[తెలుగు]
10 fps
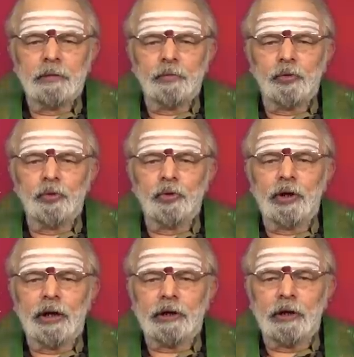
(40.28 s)
ములుగు
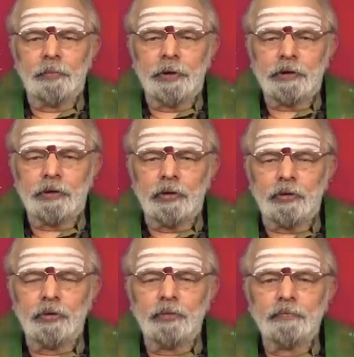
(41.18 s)
డాట్ కామ్
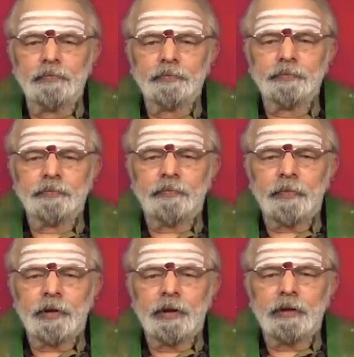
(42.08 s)
ప్రేక్షకులకు
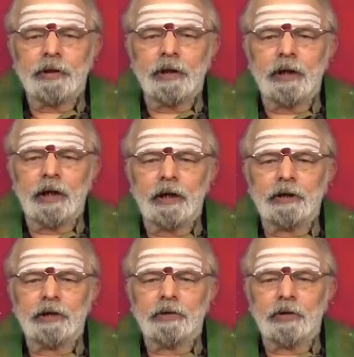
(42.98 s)

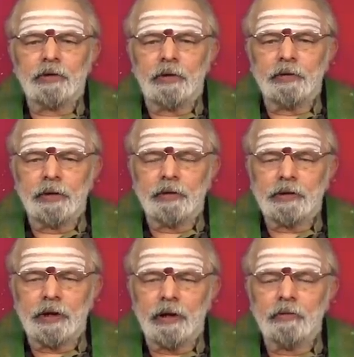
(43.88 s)
శ్రీకాళహస్తీశ్వర స్వామి
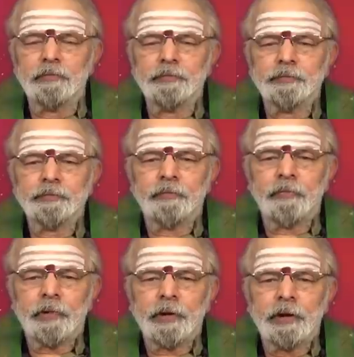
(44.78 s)
దేవస్థానం
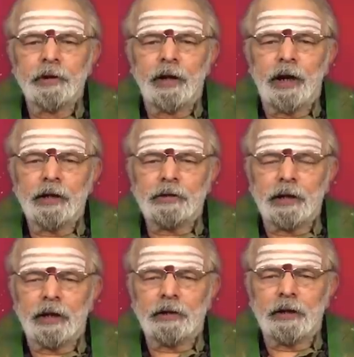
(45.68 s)

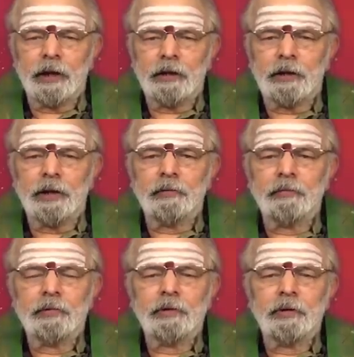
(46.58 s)
ఆస్థాన సిద్ధాంతి
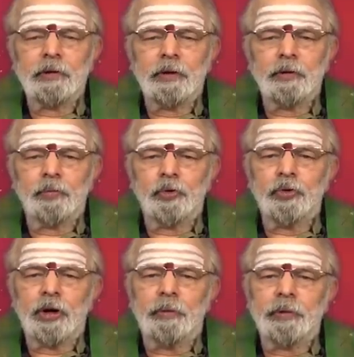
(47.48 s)
ములుగు
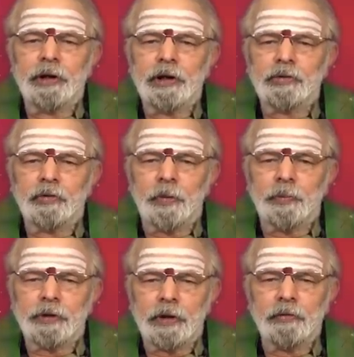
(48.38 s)
రామలింగేశ్వర
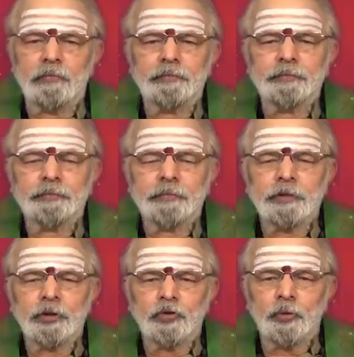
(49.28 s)
ప్రసాద్
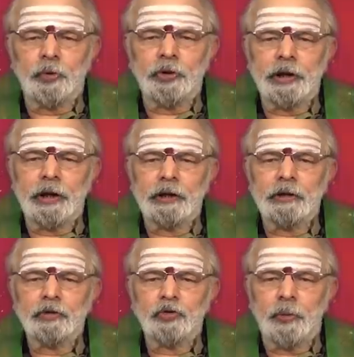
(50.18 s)
శుభోదయ
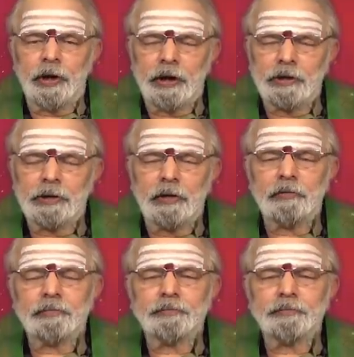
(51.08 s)
శుభాకాంక్షలు